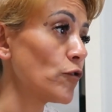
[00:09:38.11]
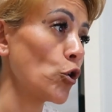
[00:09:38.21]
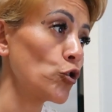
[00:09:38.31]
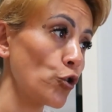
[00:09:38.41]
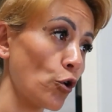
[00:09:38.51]

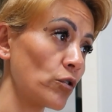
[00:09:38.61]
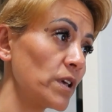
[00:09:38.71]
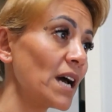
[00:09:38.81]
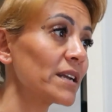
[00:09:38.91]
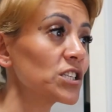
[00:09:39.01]
Vlog yok.
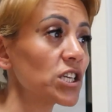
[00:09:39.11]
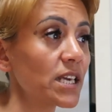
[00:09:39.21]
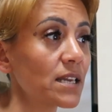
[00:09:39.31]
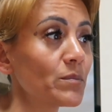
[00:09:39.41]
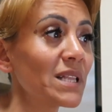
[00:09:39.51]
Yarın
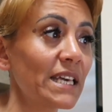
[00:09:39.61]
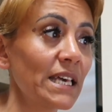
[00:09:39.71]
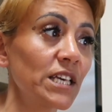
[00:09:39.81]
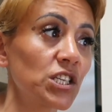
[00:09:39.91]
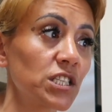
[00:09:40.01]
çekerim
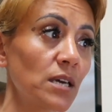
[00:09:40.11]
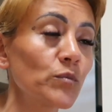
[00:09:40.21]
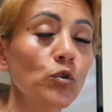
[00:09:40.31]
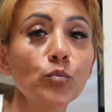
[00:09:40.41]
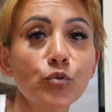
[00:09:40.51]
ilkeye gideceğim.
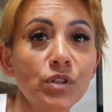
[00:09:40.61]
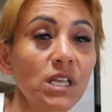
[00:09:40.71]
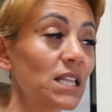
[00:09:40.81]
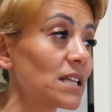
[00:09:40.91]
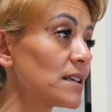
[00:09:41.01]
Doğum
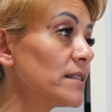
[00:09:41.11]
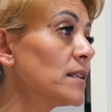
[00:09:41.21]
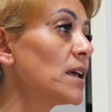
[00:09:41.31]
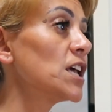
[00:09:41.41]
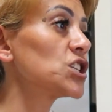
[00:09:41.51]
gününe
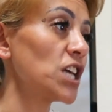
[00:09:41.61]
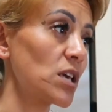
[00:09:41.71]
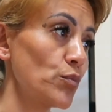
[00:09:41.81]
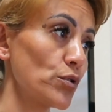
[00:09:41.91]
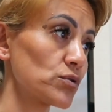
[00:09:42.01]
dedin.
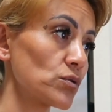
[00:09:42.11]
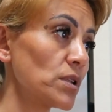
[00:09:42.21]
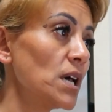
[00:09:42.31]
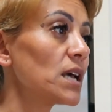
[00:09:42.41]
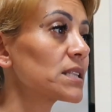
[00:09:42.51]
Çekmiyorsun.
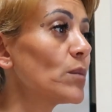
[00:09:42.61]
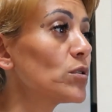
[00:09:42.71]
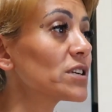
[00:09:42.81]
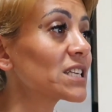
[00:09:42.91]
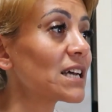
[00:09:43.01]
Tam
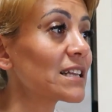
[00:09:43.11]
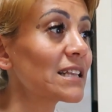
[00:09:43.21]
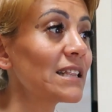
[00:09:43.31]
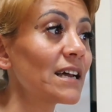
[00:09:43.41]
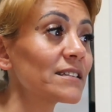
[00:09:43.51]
olarak
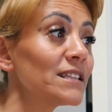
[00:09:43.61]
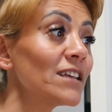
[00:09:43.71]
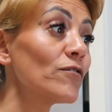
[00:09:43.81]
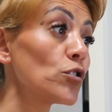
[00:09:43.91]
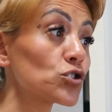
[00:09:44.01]
tatillerde
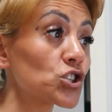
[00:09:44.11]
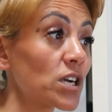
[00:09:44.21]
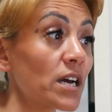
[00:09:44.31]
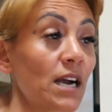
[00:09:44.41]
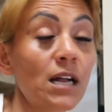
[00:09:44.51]
ne vlog
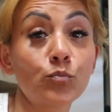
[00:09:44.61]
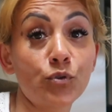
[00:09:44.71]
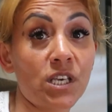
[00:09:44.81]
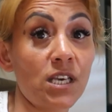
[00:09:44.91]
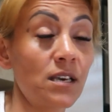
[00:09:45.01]
çıkar
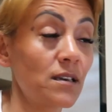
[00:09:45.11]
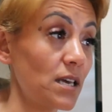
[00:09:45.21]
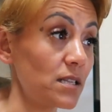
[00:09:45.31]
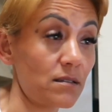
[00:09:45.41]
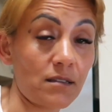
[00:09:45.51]
halbuki?
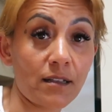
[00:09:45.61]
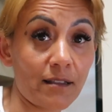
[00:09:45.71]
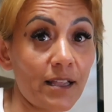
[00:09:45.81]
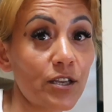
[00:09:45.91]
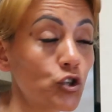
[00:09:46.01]
Yani
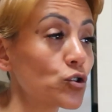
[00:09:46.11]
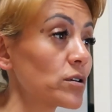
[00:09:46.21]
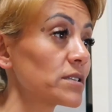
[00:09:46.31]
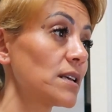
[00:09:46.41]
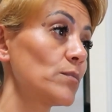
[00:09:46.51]
tatillerde
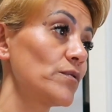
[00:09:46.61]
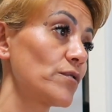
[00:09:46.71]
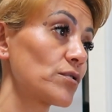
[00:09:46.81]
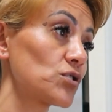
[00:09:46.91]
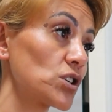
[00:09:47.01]
çok güzel
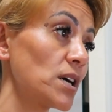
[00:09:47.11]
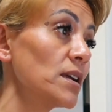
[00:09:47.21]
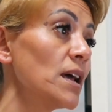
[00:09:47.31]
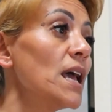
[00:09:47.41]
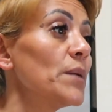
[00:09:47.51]
bir vlog
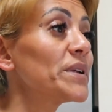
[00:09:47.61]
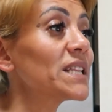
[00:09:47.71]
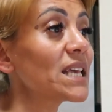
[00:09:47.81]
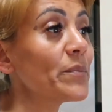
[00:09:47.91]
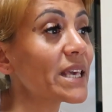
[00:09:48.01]
çıkar. Bir
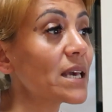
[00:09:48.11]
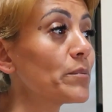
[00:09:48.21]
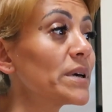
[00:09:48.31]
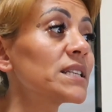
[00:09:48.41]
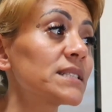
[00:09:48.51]
de yemek
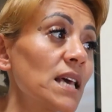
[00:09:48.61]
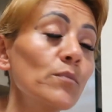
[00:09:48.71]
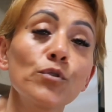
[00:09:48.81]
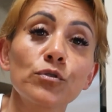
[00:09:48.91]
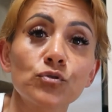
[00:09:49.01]
yapmayı hiç
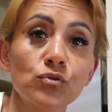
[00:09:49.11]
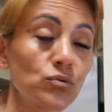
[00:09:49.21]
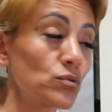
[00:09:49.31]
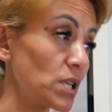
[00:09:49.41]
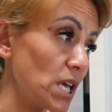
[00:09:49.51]

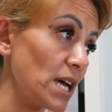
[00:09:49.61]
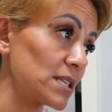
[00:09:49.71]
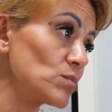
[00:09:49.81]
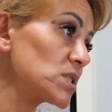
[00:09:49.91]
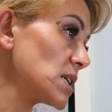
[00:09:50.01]
sevmiyorsun diye
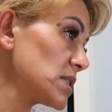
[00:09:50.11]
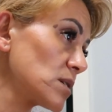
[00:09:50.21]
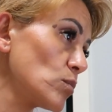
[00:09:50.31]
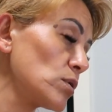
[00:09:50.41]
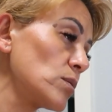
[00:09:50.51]
yazmış.
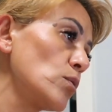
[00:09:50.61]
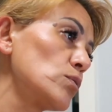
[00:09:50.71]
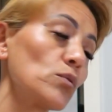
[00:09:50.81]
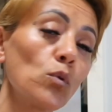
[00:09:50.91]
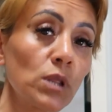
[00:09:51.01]
Sanırım
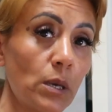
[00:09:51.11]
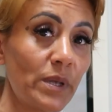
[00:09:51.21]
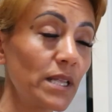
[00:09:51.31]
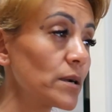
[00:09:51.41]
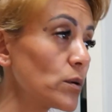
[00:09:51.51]
onu
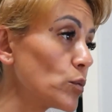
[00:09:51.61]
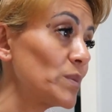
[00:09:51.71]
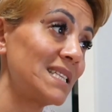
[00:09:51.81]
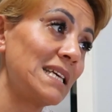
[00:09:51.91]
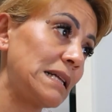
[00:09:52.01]
olabilir. O
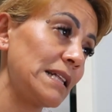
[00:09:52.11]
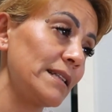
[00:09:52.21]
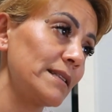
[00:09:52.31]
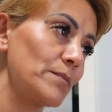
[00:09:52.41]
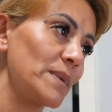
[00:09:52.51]
bizi
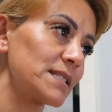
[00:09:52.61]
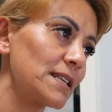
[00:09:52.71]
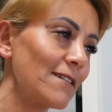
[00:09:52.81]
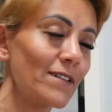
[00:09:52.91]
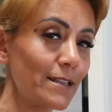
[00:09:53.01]

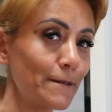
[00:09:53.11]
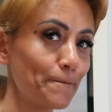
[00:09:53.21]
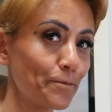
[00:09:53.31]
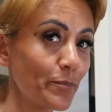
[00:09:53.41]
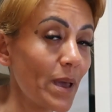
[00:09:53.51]
ilgilendirmez. Evet.
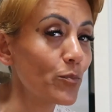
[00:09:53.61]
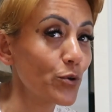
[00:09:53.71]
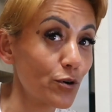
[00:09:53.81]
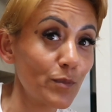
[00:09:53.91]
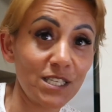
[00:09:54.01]
Ben bu
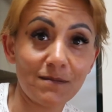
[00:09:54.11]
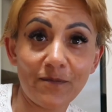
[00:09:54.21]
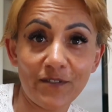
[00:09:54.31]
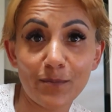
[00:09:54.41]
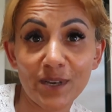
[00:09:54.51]
yoruma
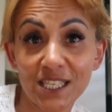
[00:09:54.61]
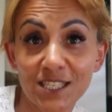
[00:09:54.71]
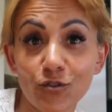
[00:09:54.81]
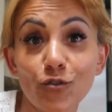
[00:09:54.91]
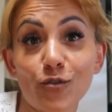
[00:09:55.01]
cevap vermek
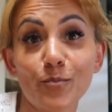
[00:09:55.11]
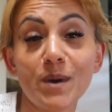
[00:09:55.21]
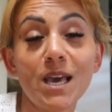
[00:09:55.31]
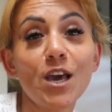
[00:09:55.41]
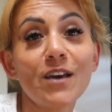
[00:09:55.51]
istiyorum.
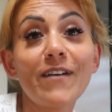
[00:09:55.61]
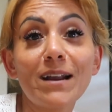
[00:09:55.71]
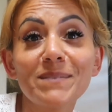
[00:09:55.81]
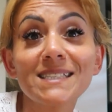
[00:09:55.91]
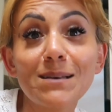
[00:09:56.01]

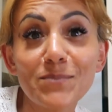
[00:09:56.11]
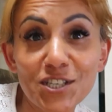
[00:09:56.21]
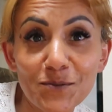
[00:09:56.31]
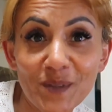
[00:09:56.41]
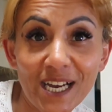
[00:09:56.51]
Vermezsem
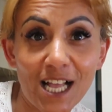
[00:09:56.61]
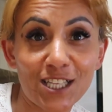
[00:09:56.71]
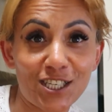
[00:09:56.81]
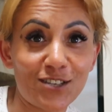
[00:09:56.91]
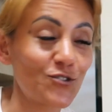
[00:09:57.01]
içinde
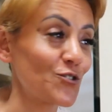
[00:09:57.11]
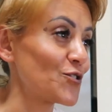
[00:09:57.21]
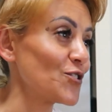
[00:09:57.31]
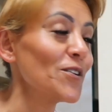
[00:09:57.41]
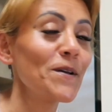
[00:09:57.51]
kalacak
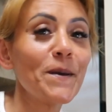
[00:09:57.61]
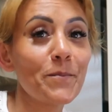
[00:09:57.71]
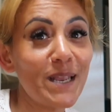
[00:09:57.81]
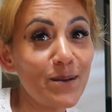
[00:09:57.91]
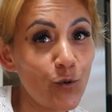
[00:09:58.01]
çünkü.
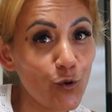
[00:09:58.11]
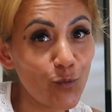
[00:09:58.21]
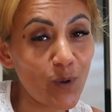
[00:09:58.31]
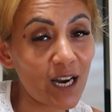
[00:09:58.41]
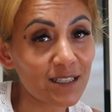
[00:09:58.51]
Benim
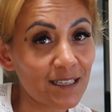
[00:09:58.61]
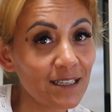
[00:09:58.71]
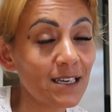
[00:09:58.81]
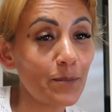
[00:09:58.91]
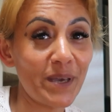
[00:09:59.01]
huyumu
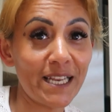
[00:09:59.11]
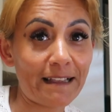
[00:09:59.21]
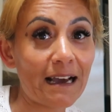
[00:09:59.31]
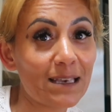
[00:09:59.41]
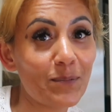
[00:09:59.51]
artık beni
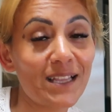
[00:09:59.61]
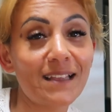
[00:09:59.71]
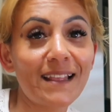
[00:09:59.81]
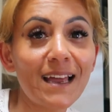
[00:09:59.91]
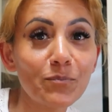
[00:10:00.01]
takip
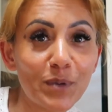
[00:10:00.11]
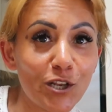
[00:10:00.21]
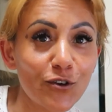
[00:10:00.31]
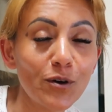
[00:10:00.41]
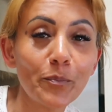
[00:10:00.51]
edenler
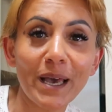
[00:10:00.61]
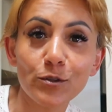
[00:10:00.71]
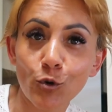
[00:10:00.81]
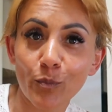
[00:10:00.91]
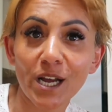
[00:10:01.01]
biliyor.
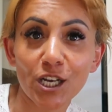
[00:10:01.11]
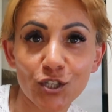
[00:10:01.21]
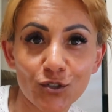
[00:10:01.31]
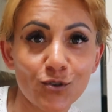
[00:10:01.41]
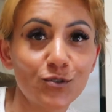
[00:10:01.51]
Ben dobra
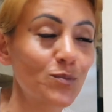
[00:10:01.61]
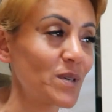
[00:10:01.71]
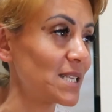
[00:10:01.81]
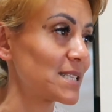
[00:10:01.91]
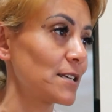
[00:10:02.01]
açık sözlü
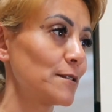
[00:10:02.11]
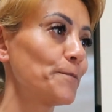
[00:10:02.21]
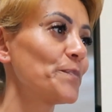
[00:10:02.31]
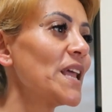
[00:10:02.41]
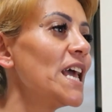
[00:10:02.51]
bir insanım.